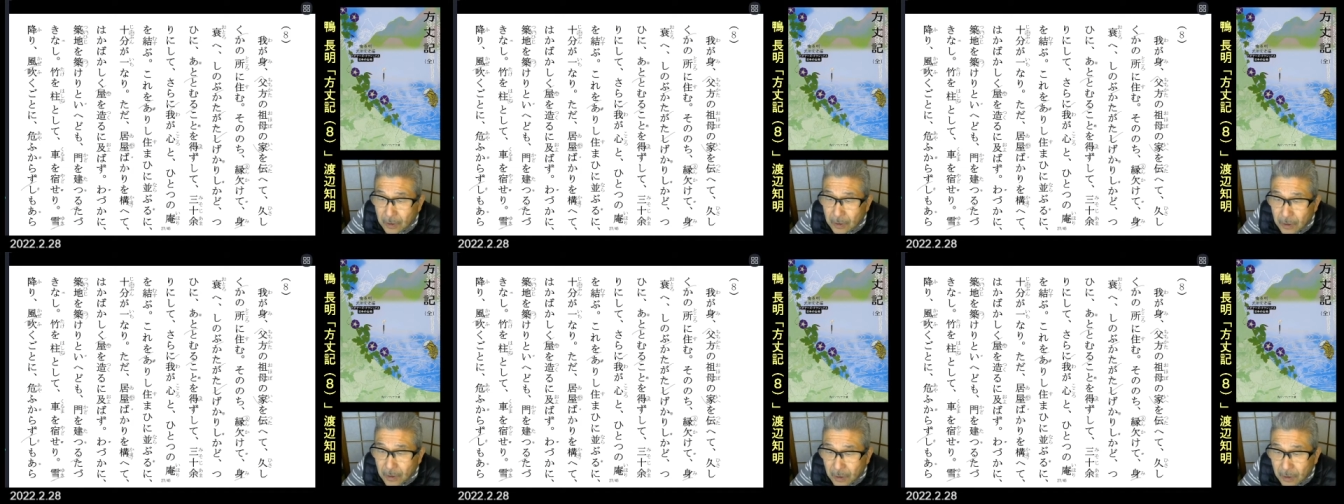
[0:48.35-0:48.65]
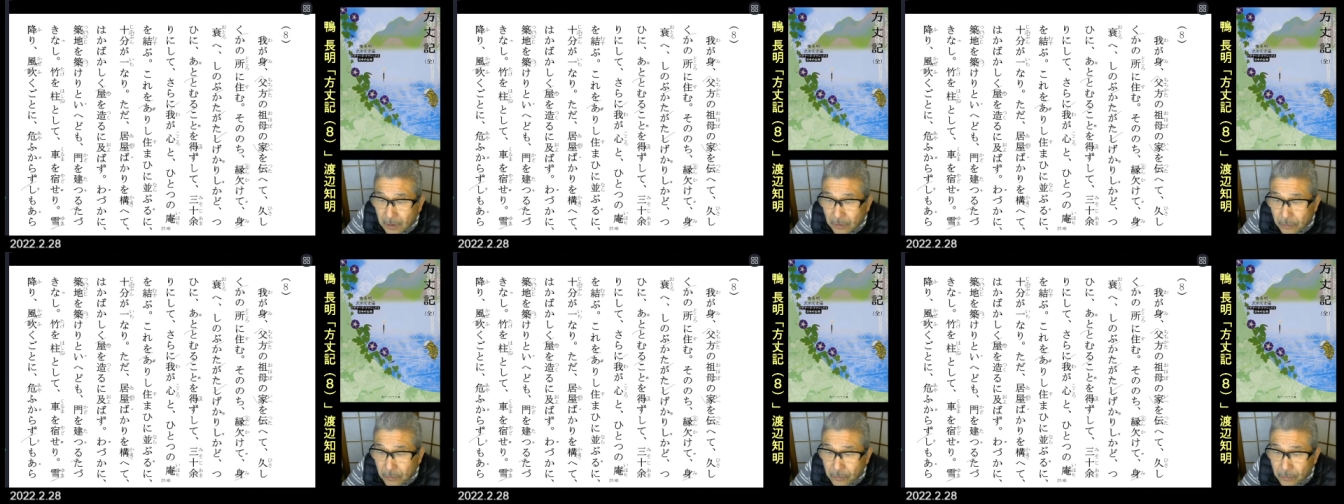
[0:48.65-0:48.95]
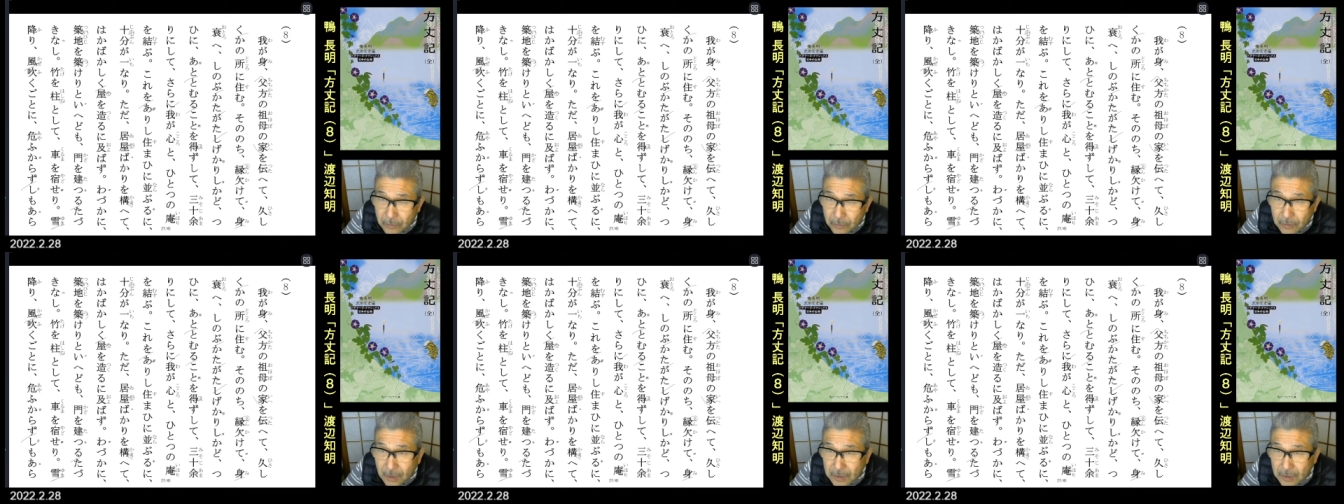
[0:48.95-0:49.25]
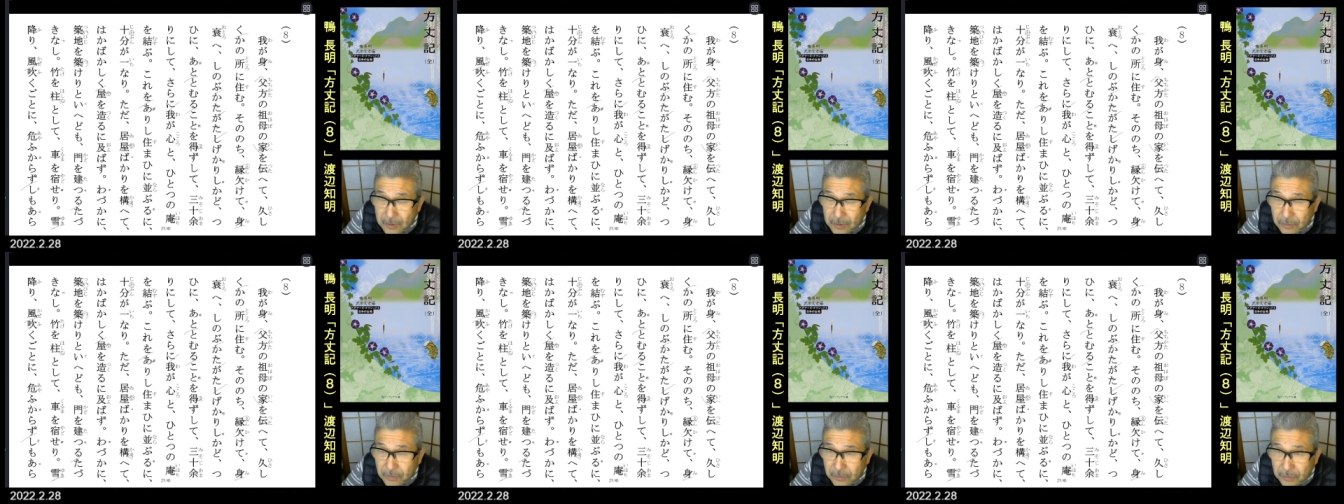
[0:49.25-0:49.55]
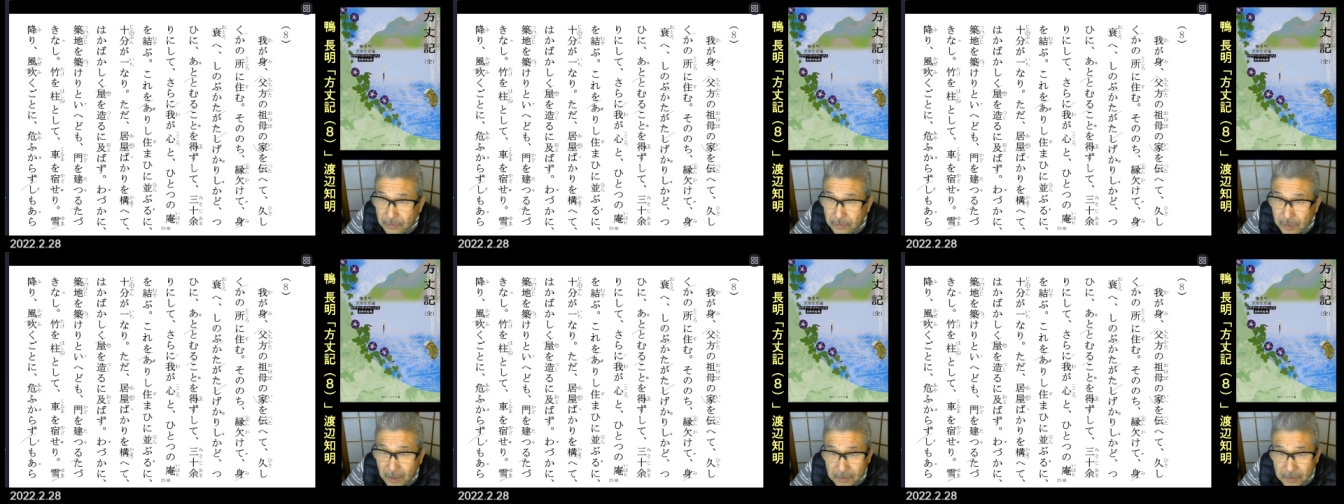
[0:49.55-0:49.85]
角を立つ
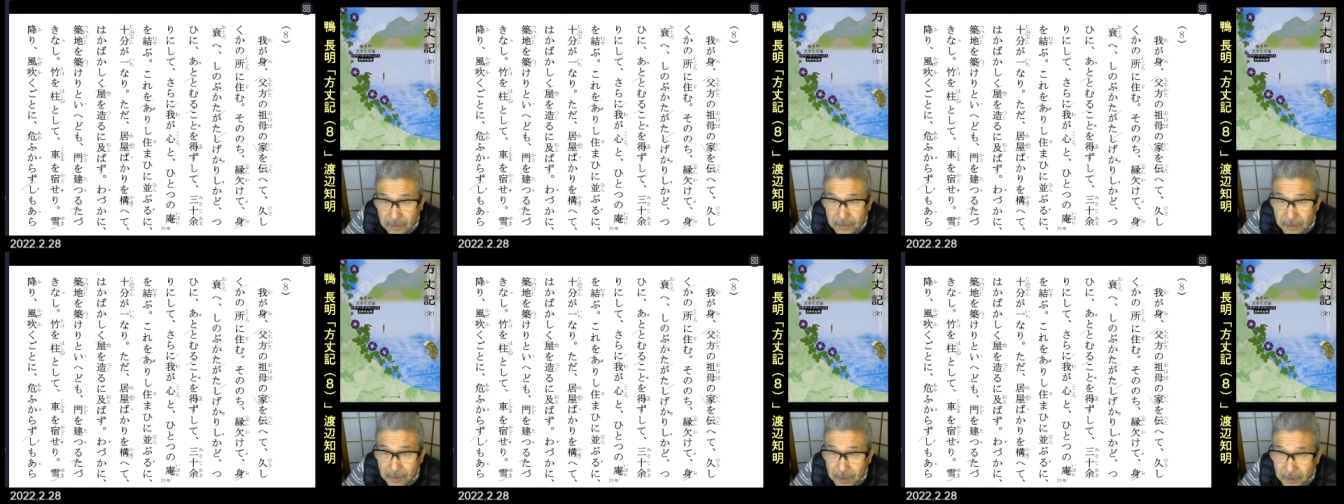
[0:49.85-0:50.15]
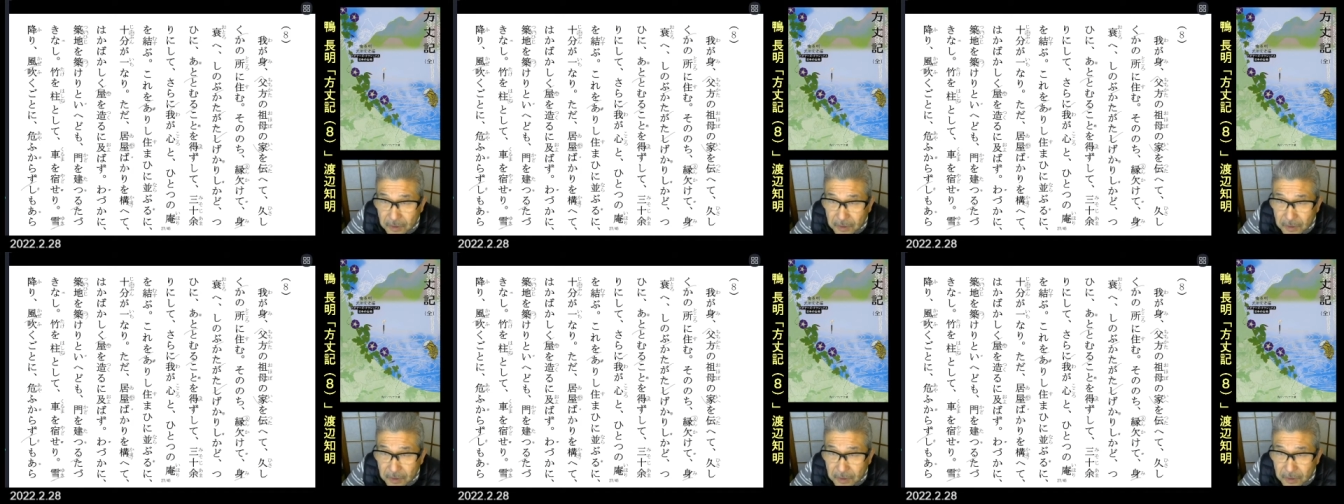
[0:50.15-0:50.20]
るたずき